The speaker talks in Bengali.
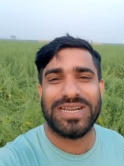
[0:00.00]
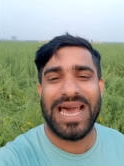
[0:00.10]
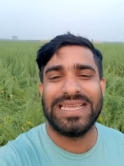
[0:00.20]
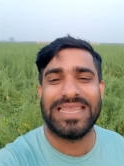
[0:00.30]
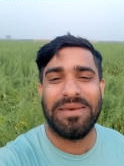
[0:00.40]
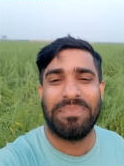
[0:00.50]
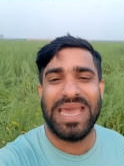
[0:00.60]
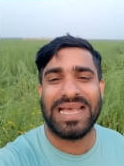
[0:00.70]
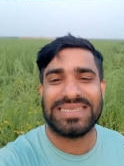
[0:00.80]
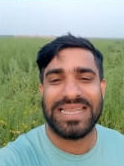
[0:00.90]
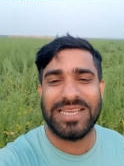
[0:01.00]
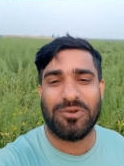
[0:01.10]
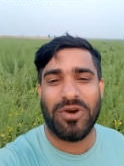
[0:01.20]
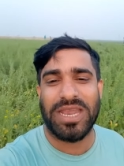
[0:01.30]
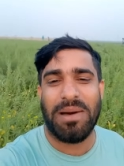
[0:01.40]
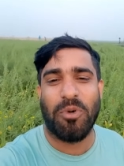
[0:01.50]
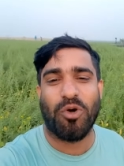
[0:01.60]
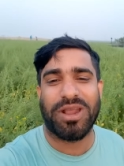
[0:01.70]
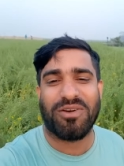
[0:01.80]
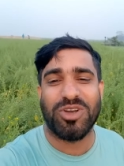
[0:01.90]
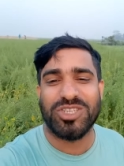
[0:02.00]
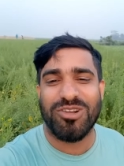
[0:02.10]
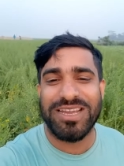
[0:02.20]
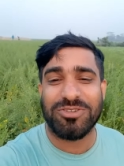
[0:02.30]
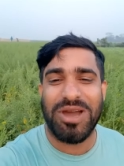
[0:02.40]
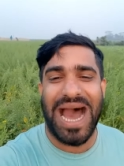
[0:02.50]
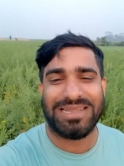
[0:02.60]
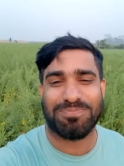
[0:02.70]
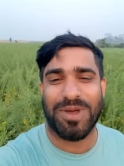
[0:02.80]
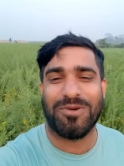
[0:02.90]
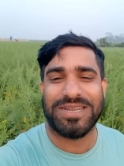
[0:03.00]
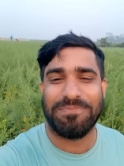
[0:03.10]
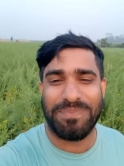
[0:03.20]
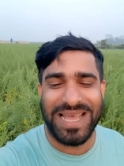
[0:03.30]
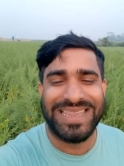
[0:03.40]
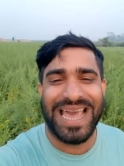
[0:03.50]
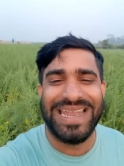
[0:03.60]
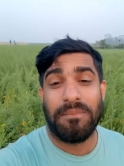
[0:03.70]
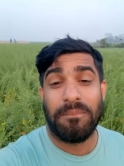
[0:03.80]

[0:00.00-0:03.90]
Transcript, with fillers: রাইতে বিয়া সাদি কইরা বৌরে কইছিল একটু হাত পাও টিপা দেন